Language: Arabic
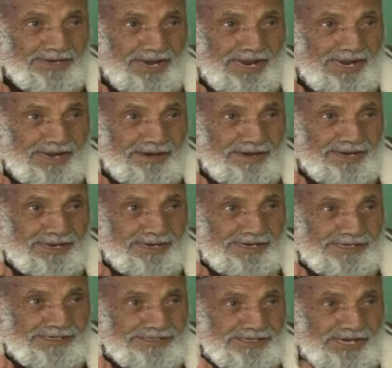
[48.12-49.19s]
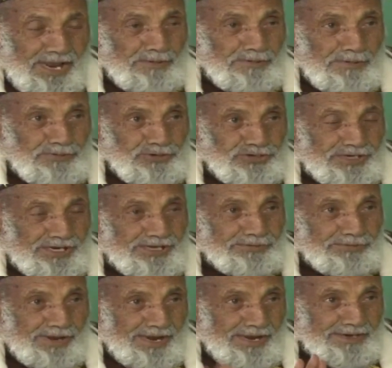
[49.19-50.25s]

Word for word: عليه لا أبو مجتهد ولا